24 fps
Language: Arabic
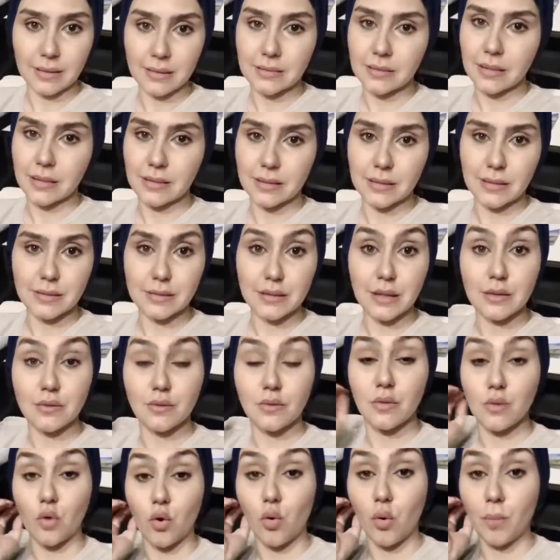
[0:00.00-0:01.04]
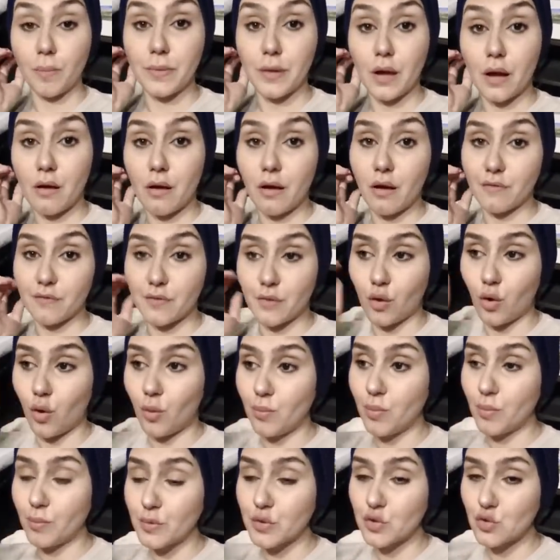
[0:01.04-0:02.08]
جدا جدا هو بيقع في
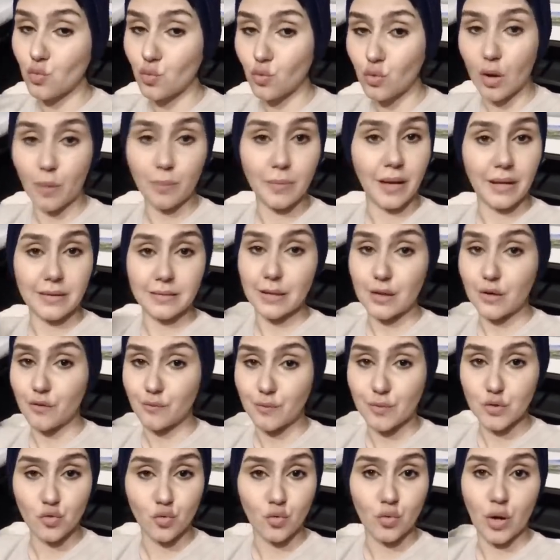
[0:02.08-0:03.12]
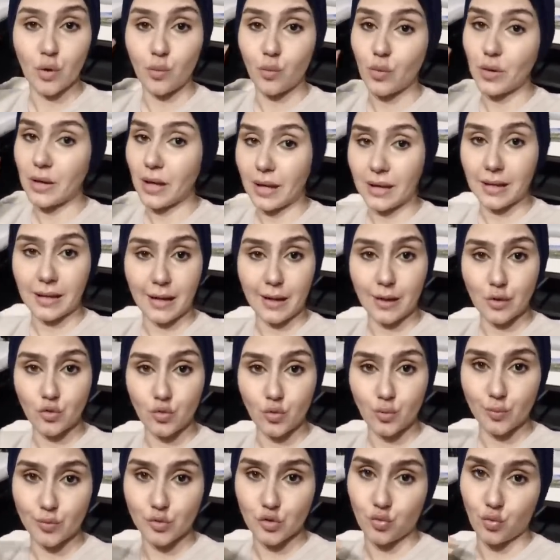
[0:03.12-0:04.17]
الحب بسهوله بيعترف بسهوله وكل حاجه
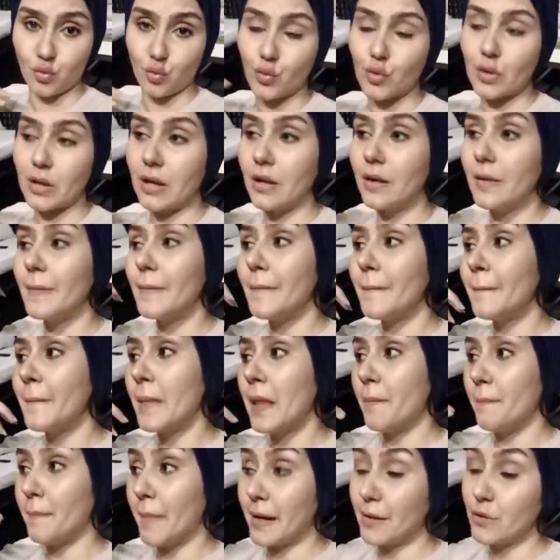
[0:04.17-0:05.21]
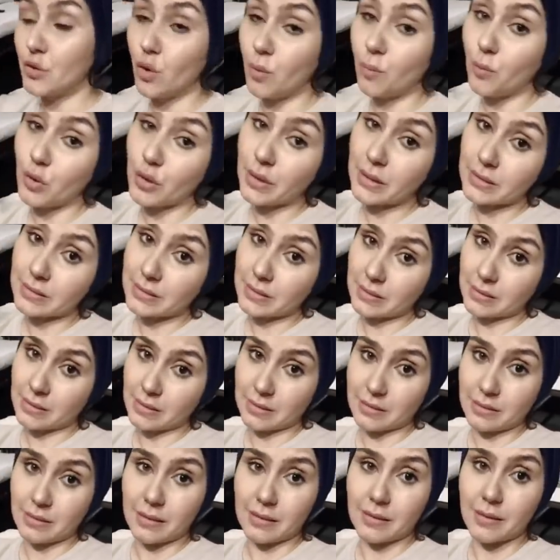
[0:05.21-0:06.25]
عنده بسهوله مع ان هو برج
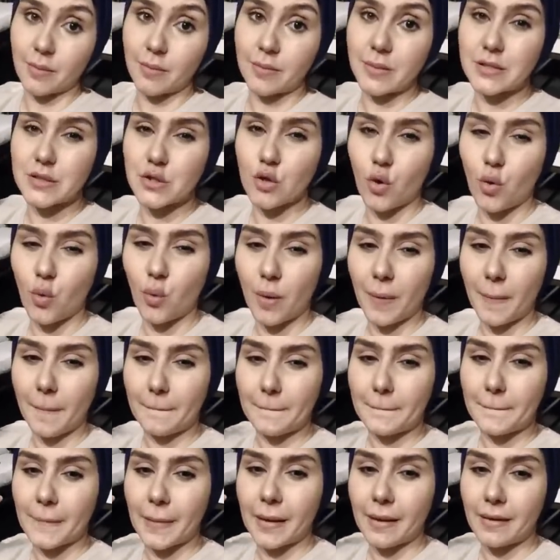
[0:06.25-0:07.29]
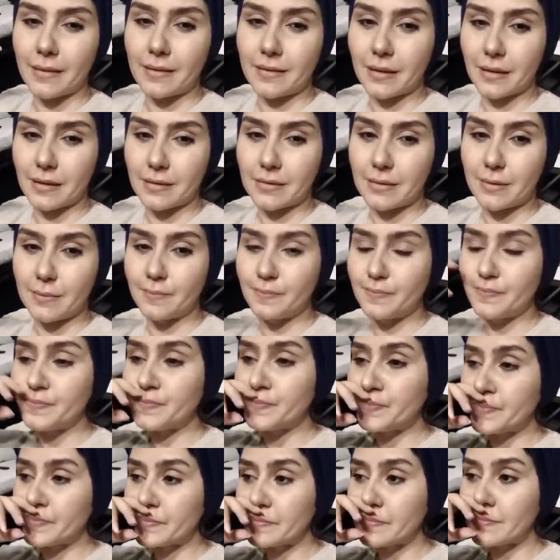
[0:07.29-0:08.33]
التنك يعني بس هو ما يعني
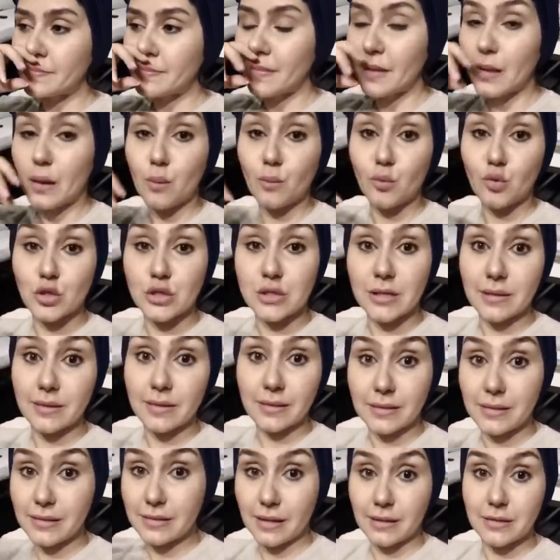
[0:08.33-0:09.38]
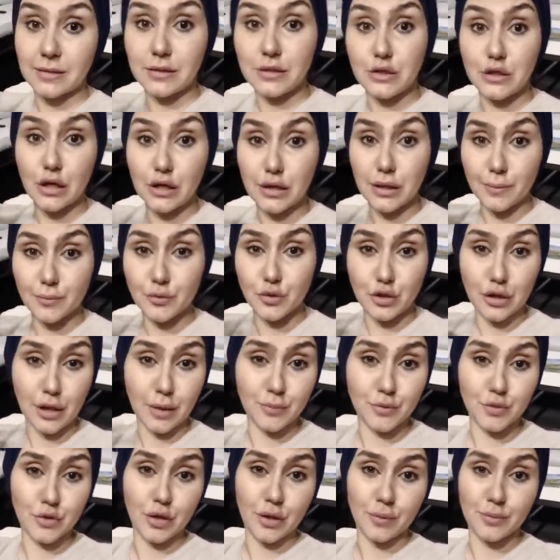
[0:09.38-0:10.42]
متسرعين عايزين يلا
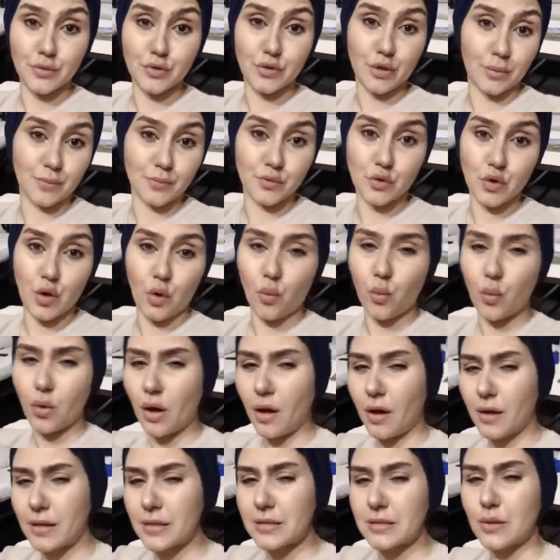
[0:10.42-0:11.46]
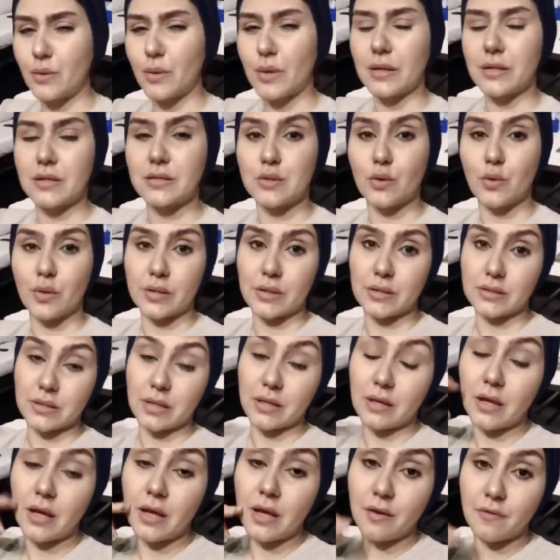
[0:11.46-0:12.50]
بسرعه بسرعه بسرعه بسرعه وهكذا وهكذا وهكذا
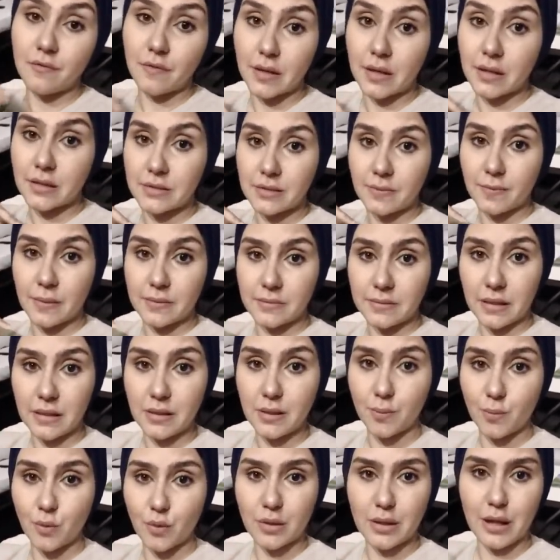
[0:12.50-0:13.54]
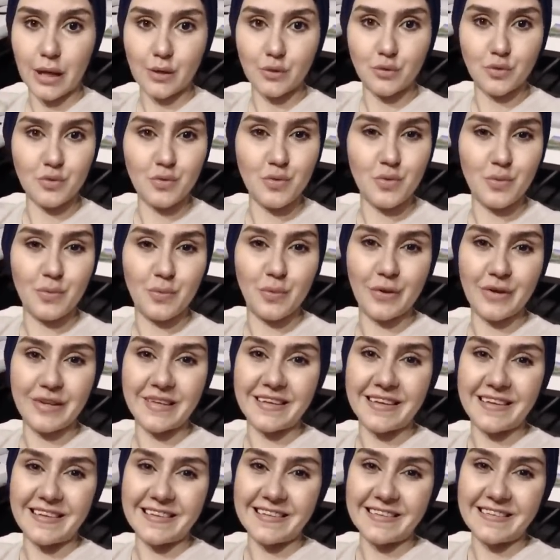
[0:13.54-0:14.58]
فيبقى تاني برج عندكم
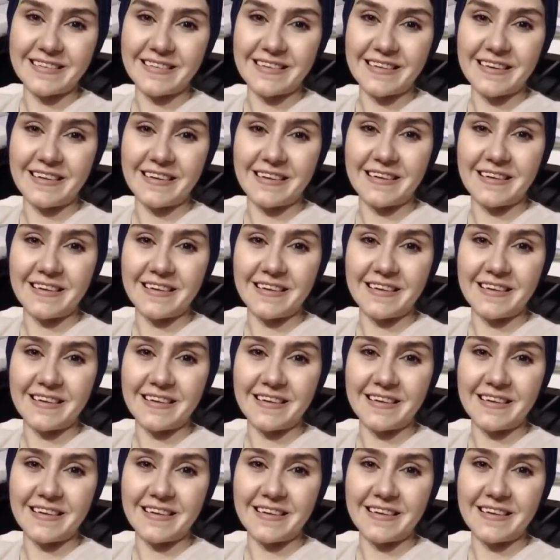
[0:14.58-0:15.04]
برج آه،